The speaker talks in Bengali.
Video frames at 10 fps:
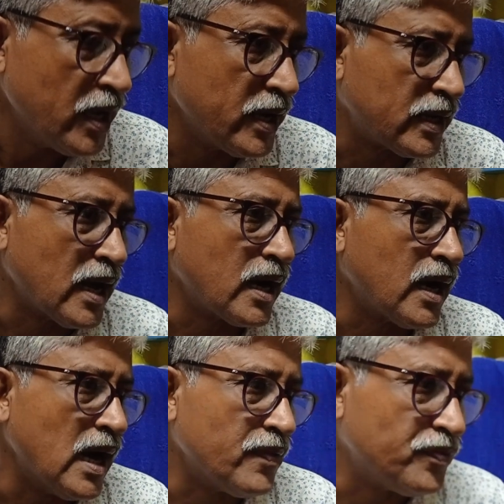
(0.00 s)
এটা
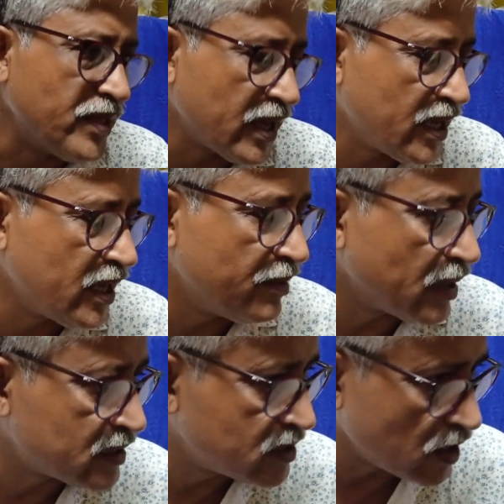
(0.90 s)
কাঁদতে গিয়েই
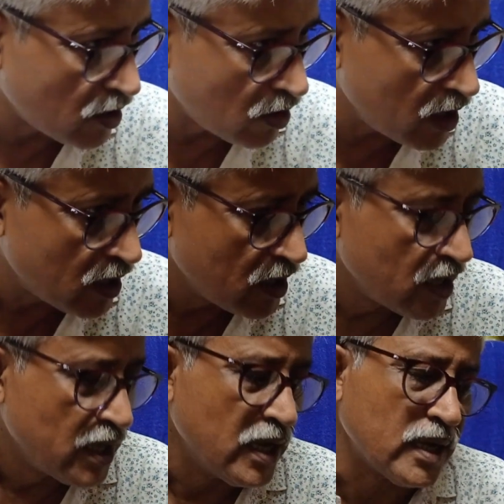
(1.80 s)
বাচ্চার হয়
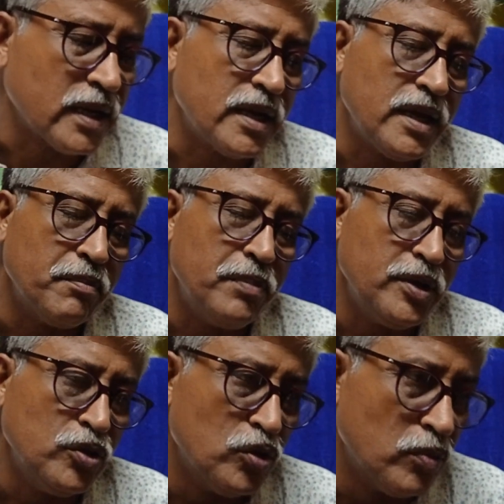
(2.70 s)
এটা নিয়ে
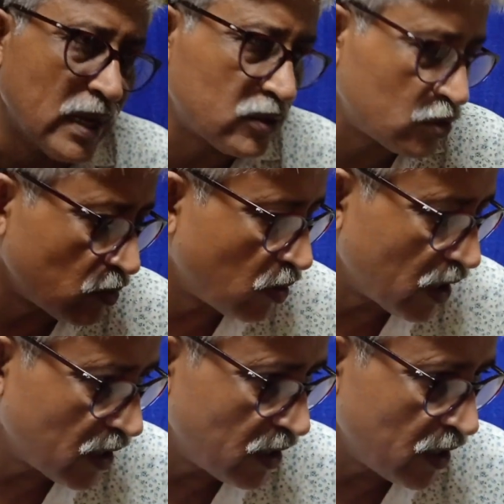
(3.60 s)
বিন্দুমাত্র
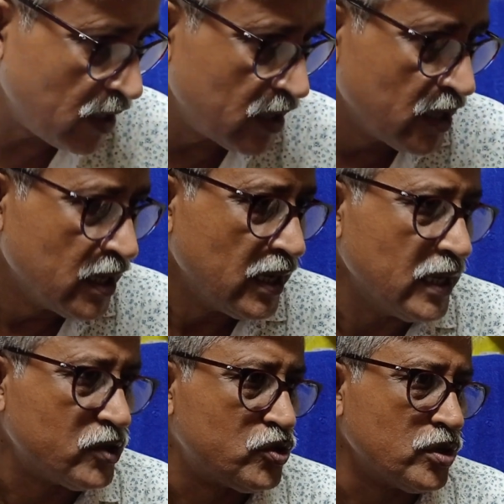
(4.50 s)
ভয়ের নেই
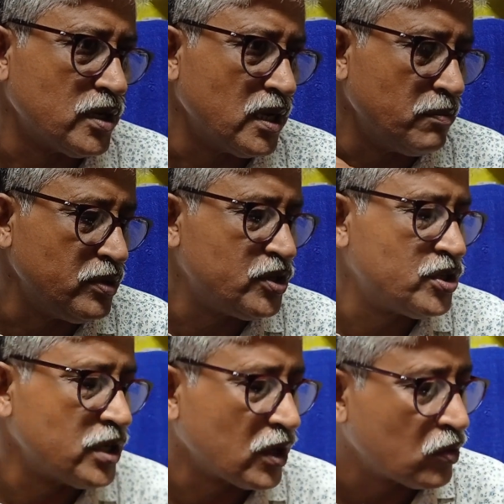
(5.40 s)
এর জন্যে
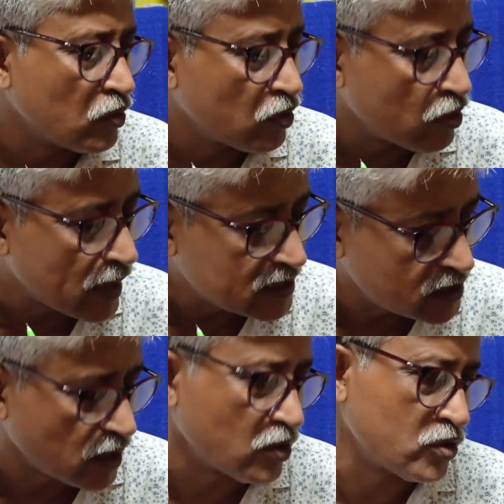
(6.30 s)
বিশ্বে কোনো
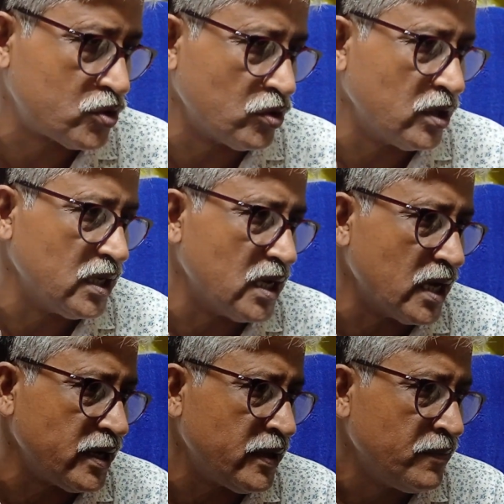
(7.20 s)
বাচ্চা নষ্ট হয়ে
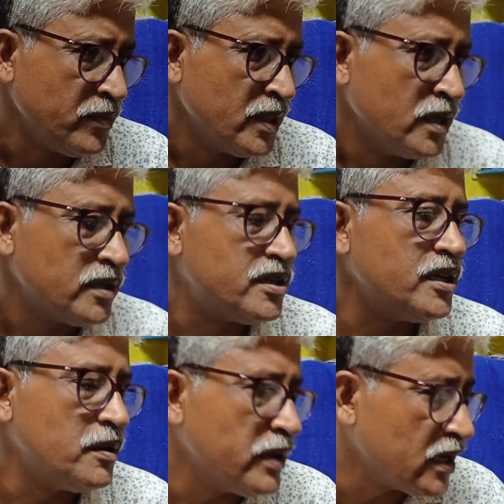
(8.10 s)
যায়নি
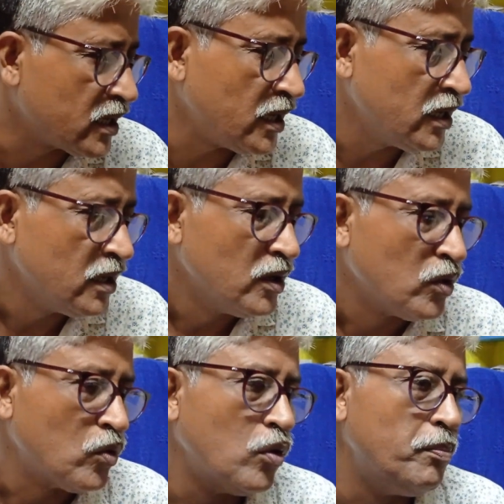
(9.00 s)
ট্রিটমেন্ট কি
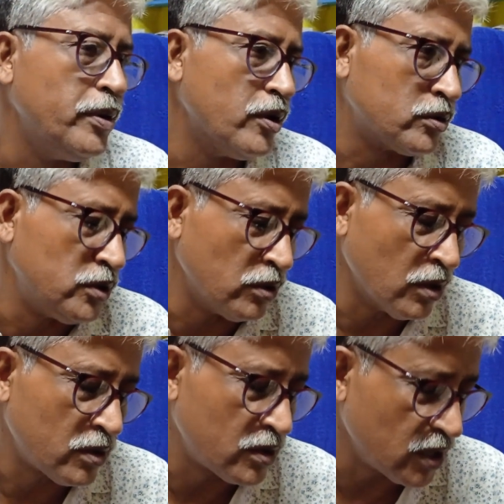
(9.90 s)
খুব
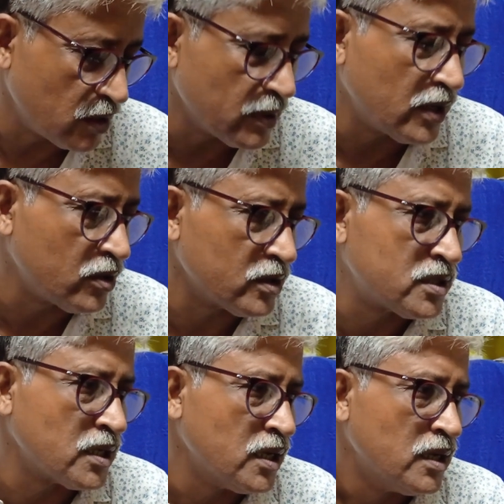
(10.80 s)
বিরক্তিকর ট্রিটমেন্ট হচ্ছে